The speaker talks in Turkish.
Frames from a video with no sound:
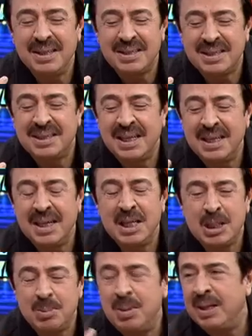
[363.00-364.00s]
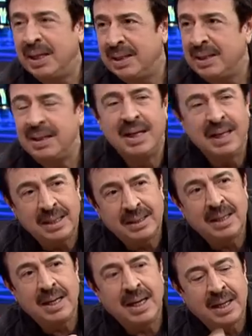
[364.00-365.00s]
Sizlerin esprili yanı
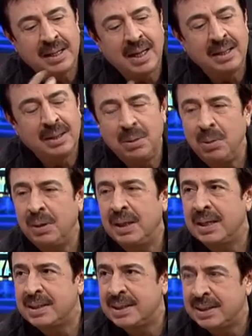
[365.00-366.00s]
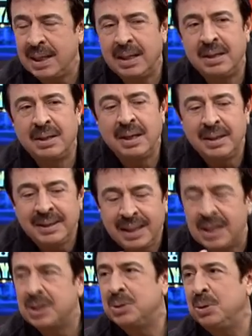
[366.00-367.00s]
hayatta ekranlardan o kadar sıcak
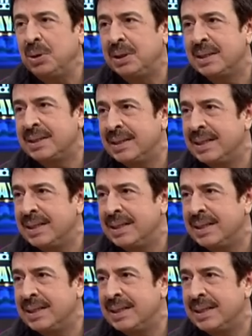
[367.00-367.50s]
yansıyor ki